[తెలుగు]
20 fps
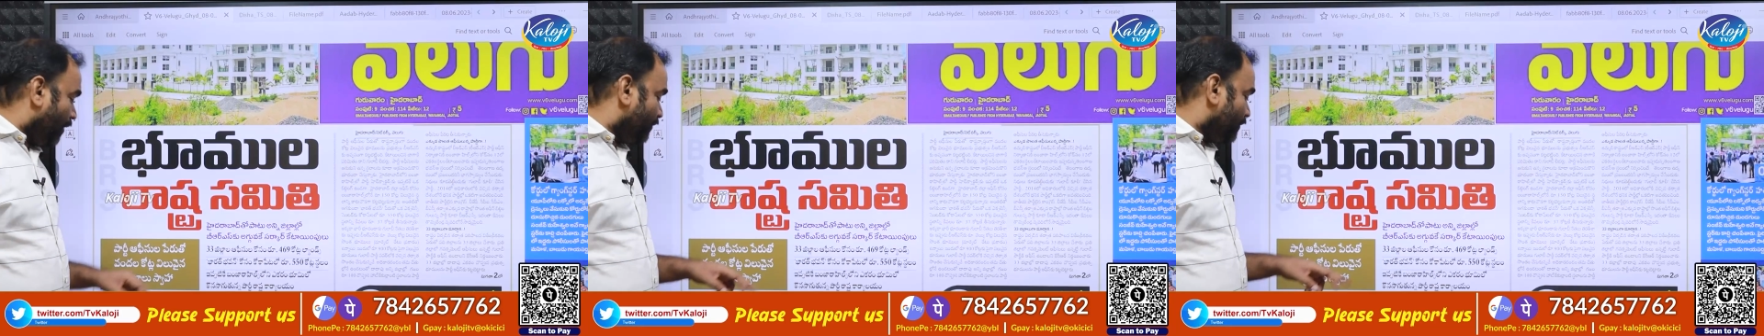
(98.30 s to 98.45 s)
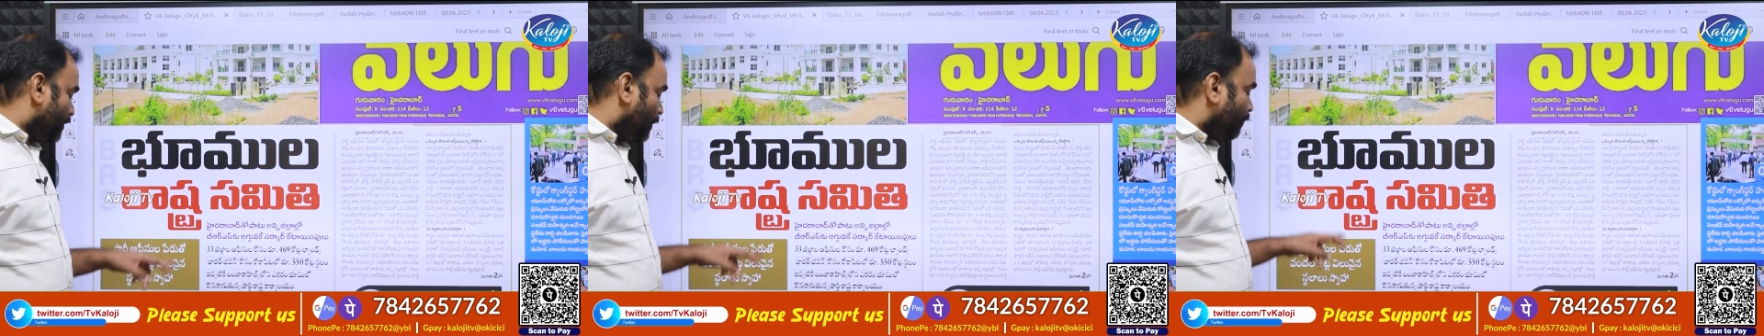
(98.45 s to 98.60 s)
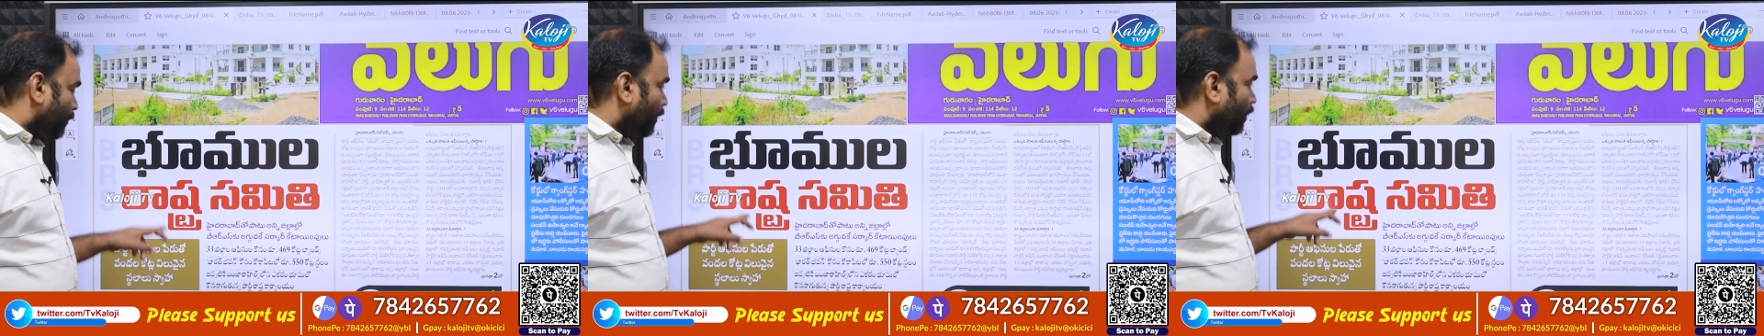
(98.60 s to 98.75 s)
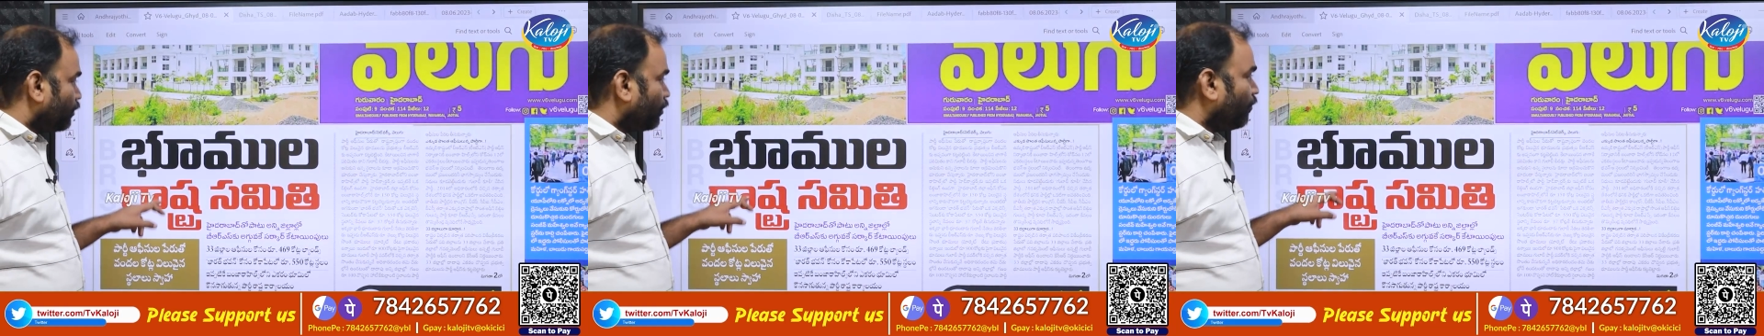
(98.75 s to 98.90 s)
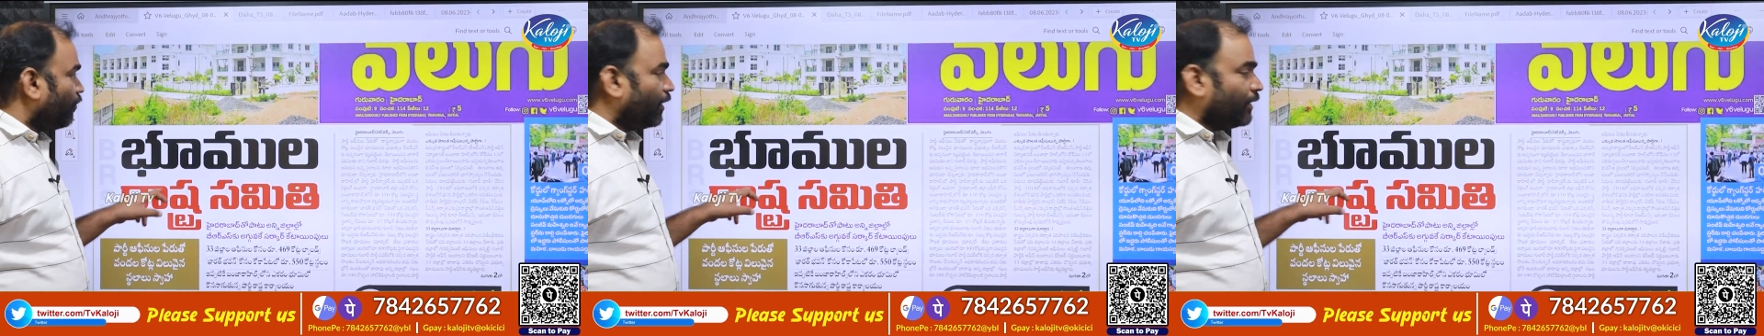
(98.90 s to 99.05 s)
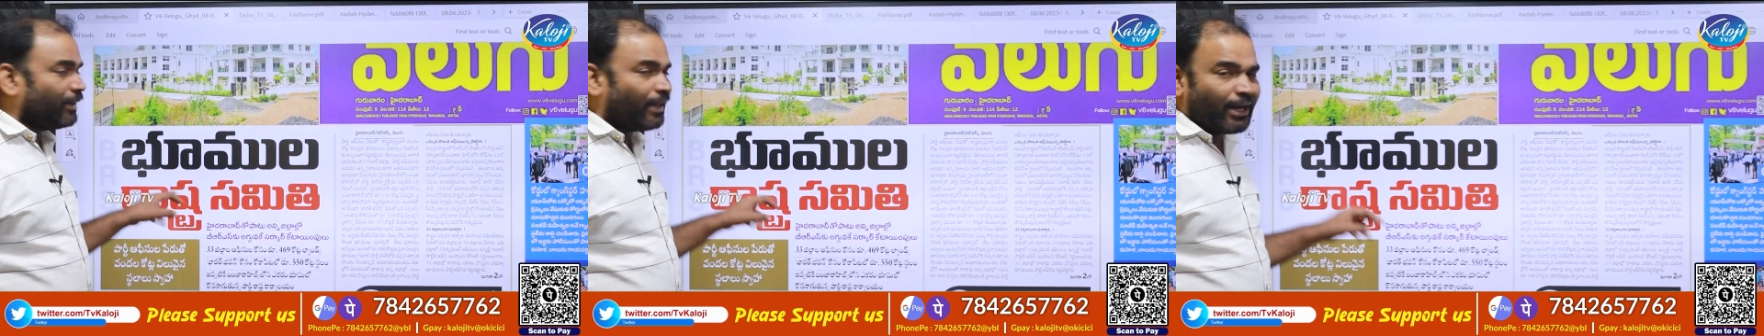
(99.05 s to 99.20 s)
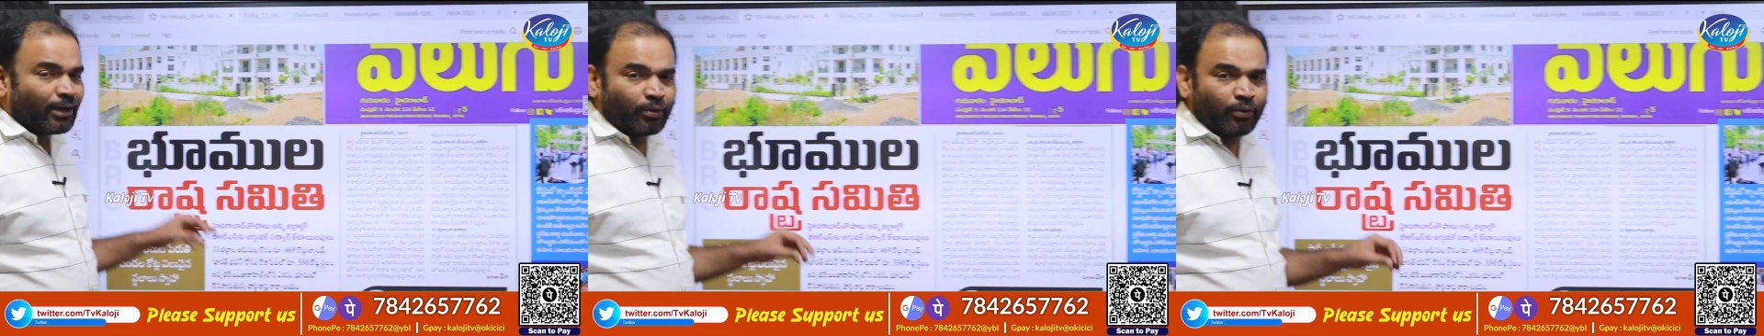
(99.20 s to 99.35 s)
ఆఫీసుల పేరుతో
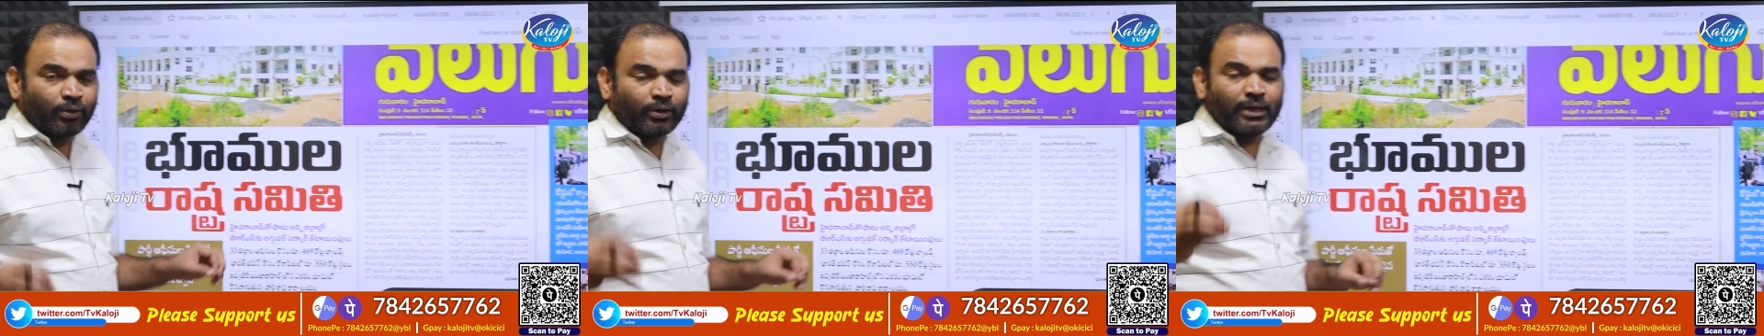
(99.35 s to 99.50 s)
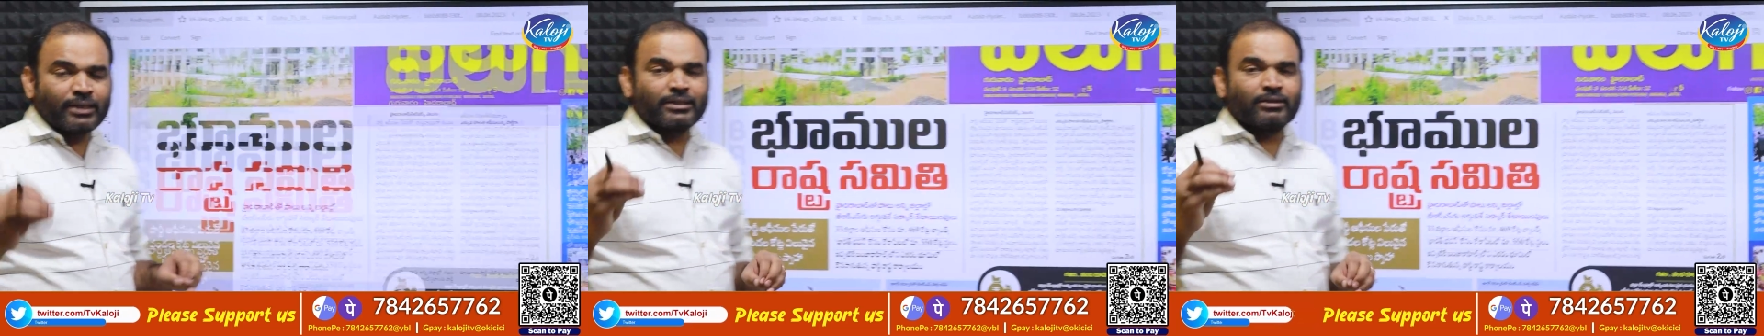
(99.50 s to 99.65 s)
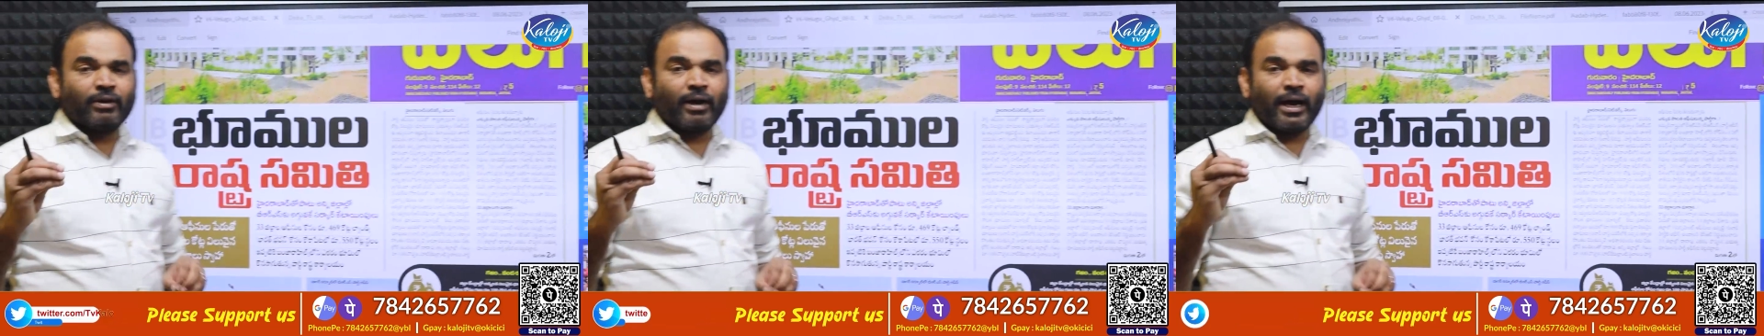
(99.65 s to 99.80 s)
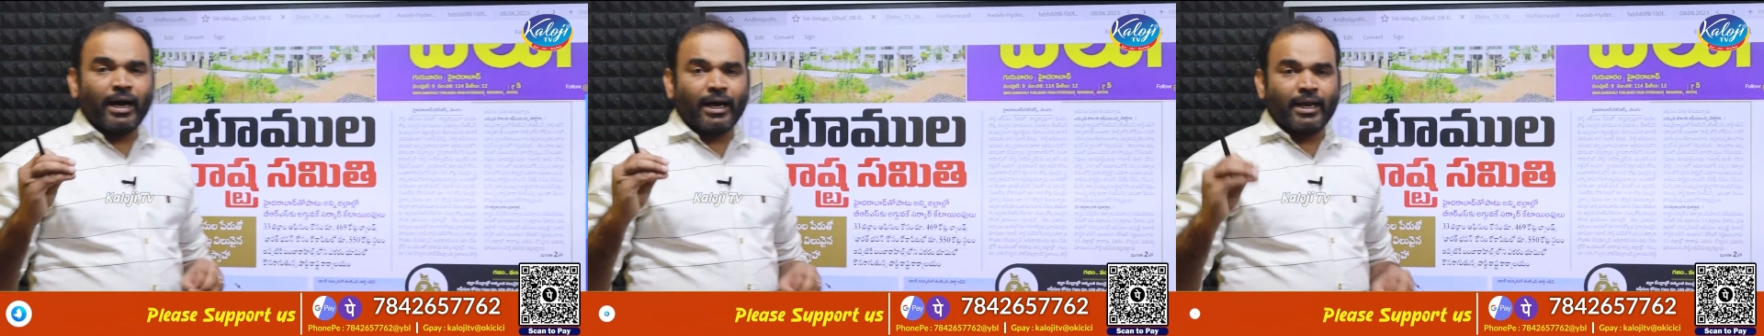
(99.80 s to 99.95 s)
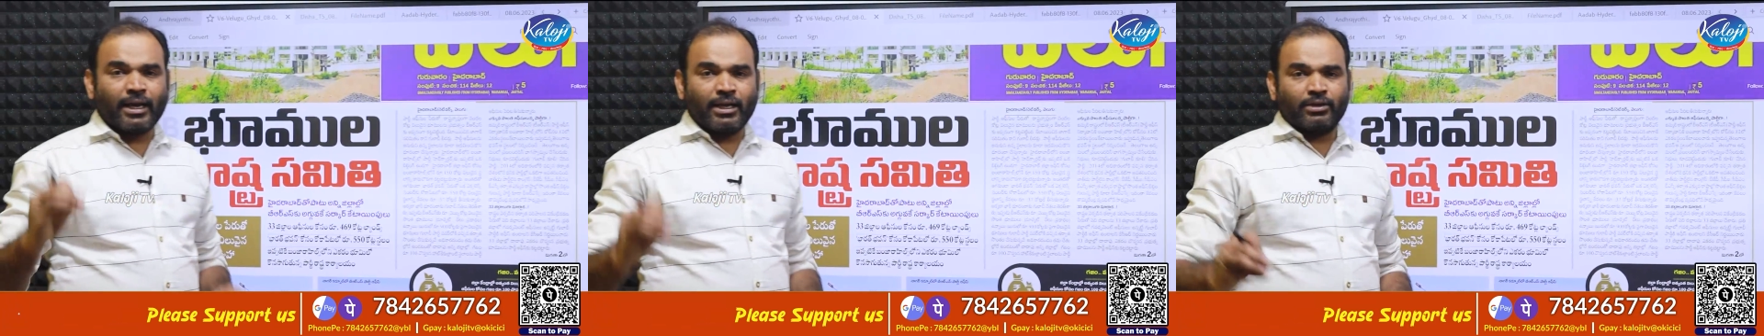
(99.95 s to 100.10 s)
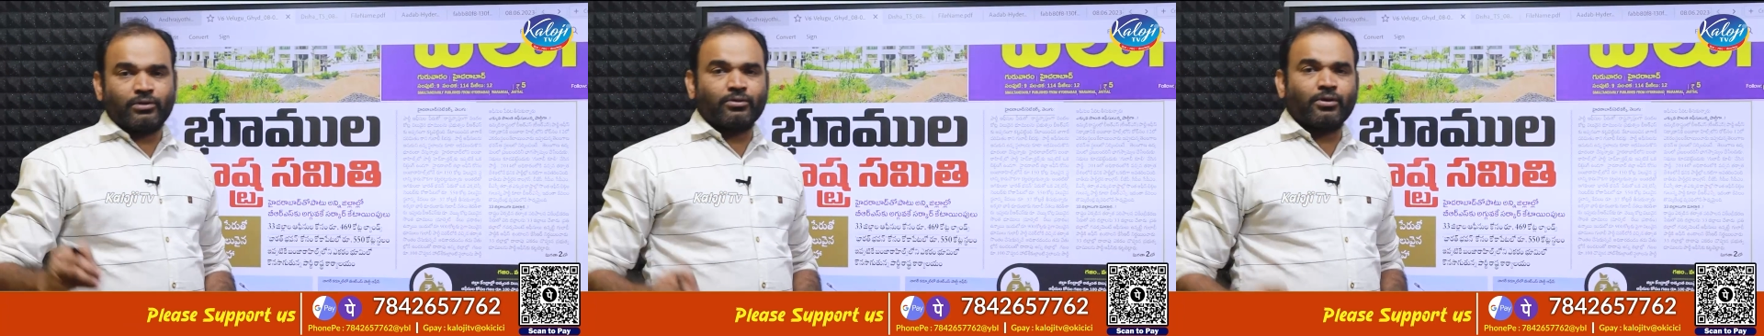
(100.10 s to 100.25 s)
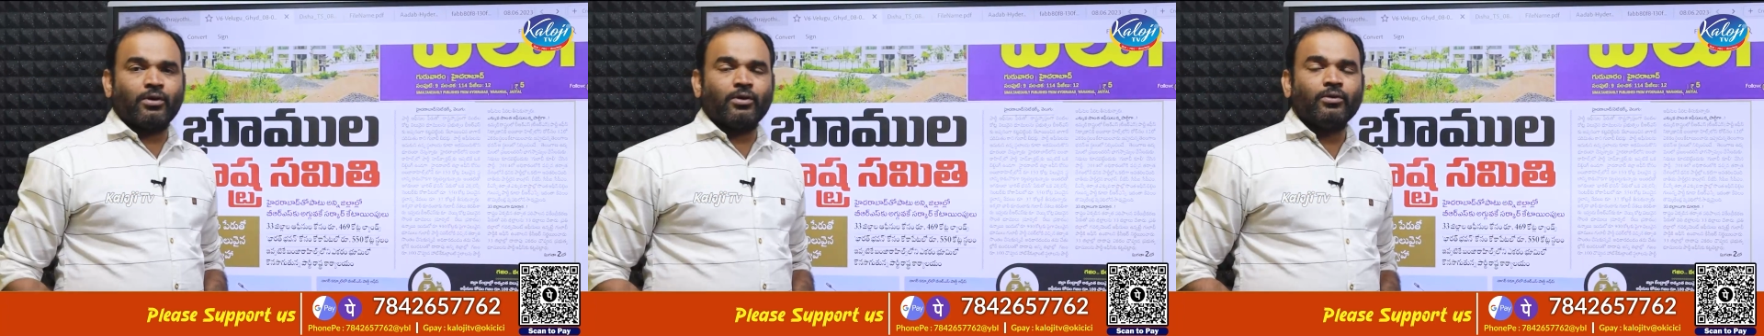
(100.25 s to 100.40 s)
వందల కోట్ల స్వాహా
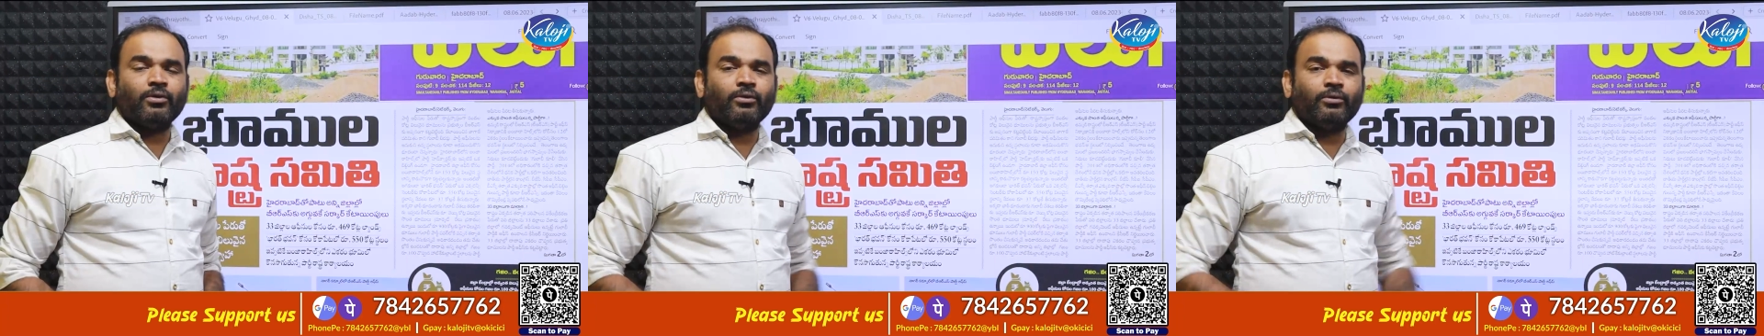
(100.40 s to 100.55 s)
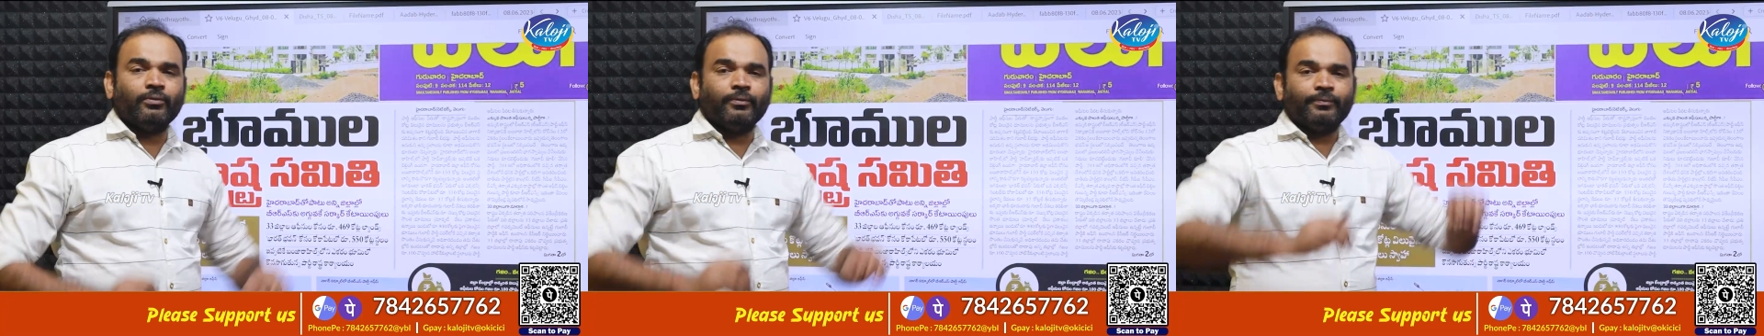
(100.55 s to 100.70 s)
చేస్తున్నాడు